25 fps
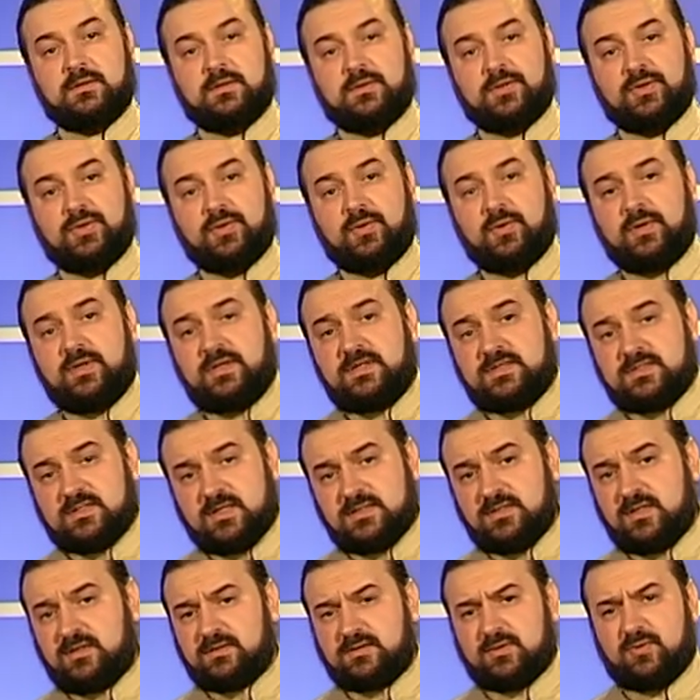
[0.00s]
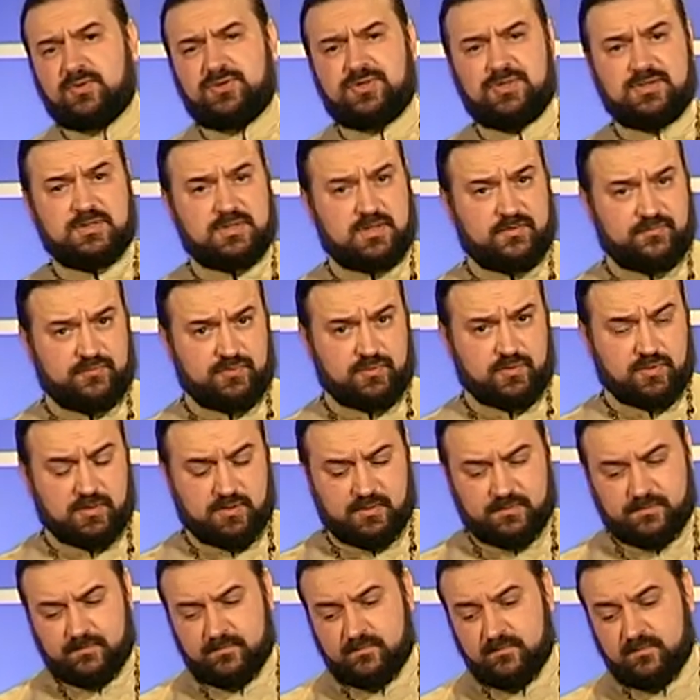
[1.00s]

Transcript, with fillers: Ной сказал это очень давно,